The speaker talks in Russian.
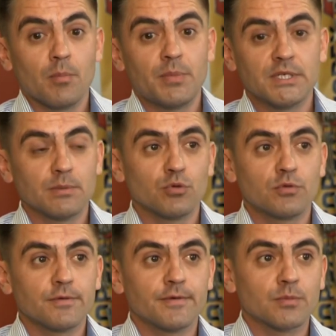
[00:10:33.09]
Призы будут
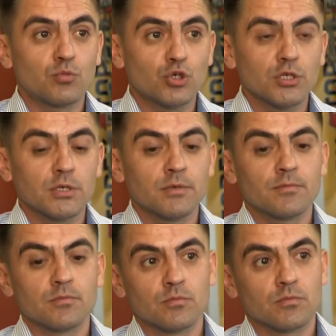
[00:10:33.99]
всевозможные,
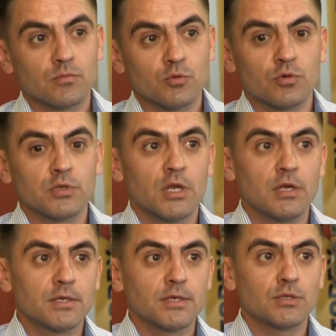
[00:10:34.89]
ну, вот,
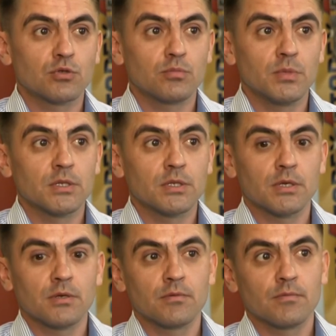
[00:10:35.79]

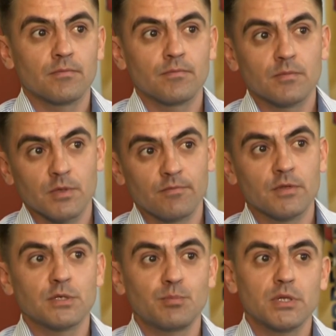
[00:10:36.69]
электроинструмента, там,
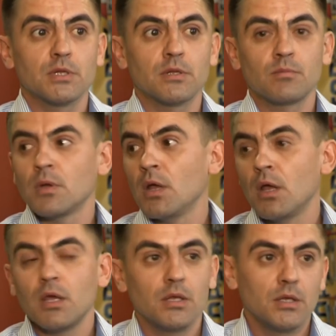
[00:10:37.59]
велосипеда. Там.
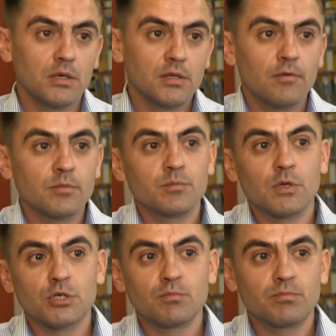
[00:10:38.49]
И главным
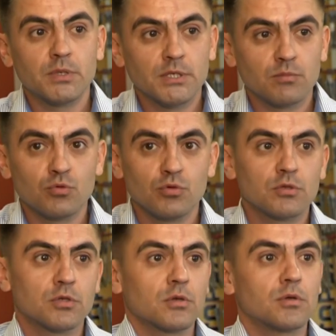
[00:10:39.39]
нашим призом будет
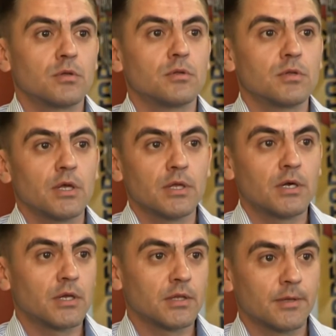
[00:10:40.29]
э, «Лада
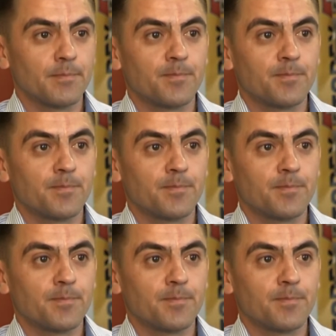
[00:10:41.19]
Гранта».